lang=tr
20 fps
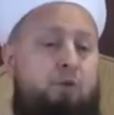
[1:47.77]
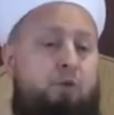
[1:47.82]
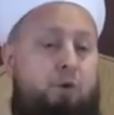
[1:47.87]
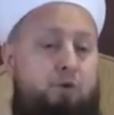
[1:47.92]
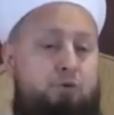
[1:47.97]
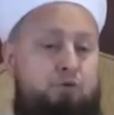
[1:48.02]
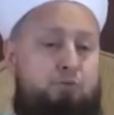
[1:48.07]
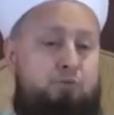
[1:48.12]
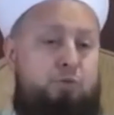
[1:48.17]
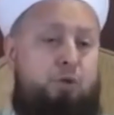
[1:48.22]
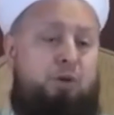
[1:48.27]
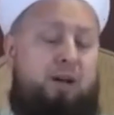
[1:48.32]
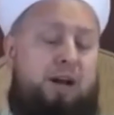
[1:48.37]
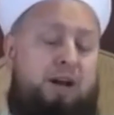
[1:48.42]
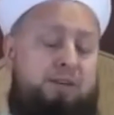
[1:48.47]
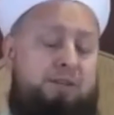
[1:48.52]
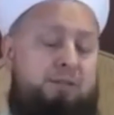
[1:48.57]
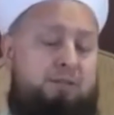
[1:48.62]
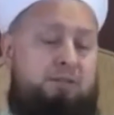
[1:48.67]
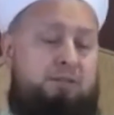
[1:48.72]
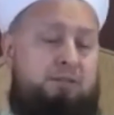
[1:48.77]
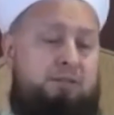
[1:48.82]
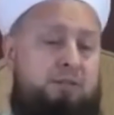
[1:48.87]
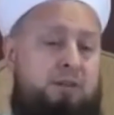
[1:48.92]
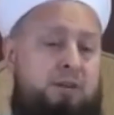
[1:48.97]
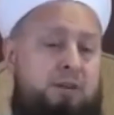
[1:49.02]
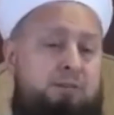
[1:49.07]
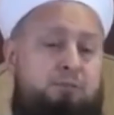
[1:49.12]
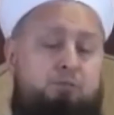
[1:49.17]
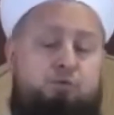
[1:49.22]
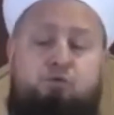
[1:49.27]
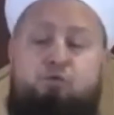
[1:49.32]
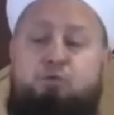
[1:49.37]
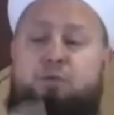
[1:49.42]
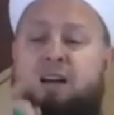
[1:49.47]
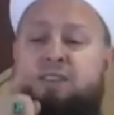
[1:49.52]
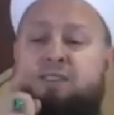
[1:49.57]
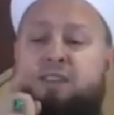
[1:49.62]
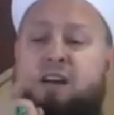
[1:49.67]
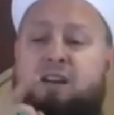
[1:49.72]
Konuşmuyorlar.
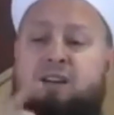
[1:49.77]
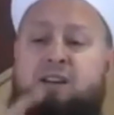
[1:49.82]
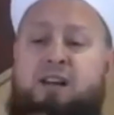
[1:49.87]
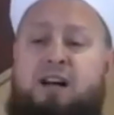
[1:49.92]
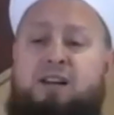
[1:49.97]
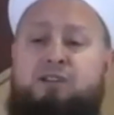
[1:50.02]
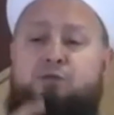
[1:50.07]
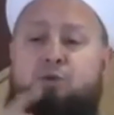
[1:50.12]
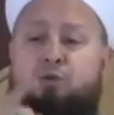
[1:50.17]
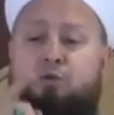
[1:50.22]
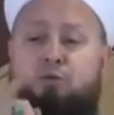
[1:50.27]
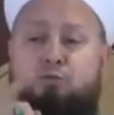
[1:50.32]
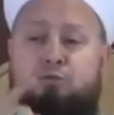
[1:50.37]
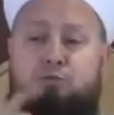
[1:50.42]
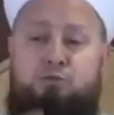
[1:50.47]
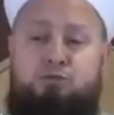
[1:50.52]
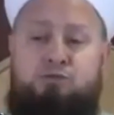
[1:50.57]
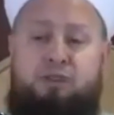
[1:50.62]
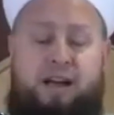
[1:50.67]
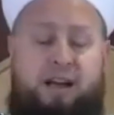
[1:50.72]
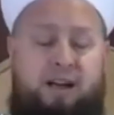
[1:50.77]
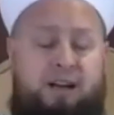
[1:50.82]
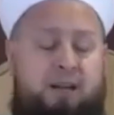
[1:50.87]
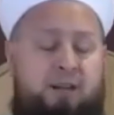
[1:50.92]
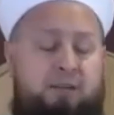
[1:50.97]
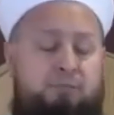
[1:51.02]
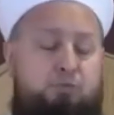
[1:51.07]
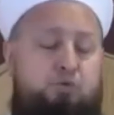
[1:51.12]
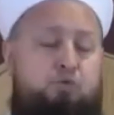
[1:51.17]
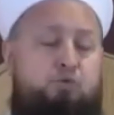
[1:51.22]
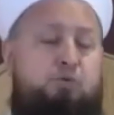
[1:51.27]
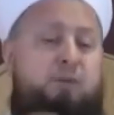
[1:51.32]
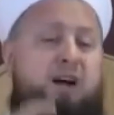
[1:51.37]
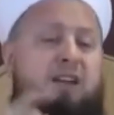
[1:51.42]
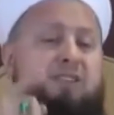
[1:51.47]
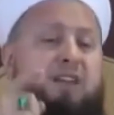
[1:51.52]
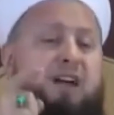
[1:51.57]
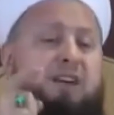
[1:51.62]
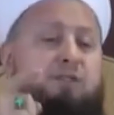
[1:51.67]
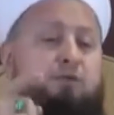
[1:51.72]
Müslümanların kanı döküldükçe,
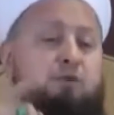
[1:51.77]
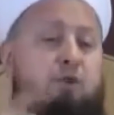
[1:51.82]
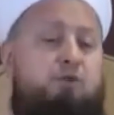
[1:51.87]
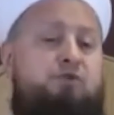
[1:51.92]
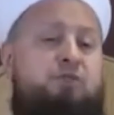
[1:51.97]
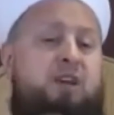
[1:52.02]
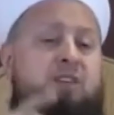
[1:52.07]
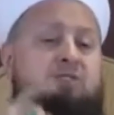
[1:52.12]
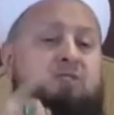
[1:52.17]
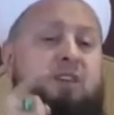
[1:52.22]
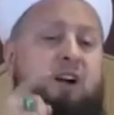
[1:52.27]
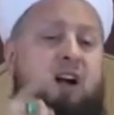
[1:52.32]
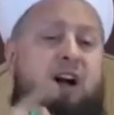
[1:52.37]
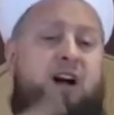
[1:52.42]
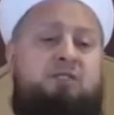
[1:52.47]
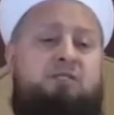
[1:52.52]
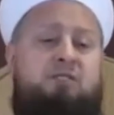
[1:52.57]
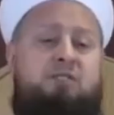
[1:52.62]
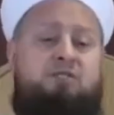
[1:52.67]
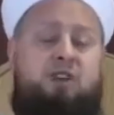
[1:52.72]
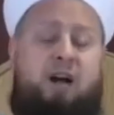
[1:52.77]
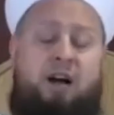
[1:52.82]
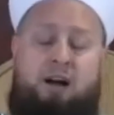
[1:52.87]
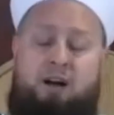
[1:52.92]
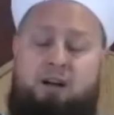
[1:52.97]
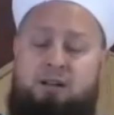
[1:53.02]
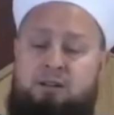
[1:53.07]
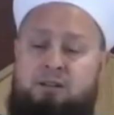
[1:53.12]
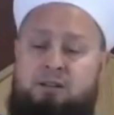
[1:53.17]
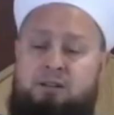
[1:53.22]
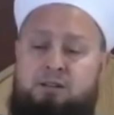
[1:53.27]
Müslümanların gözyaşları aktıkça,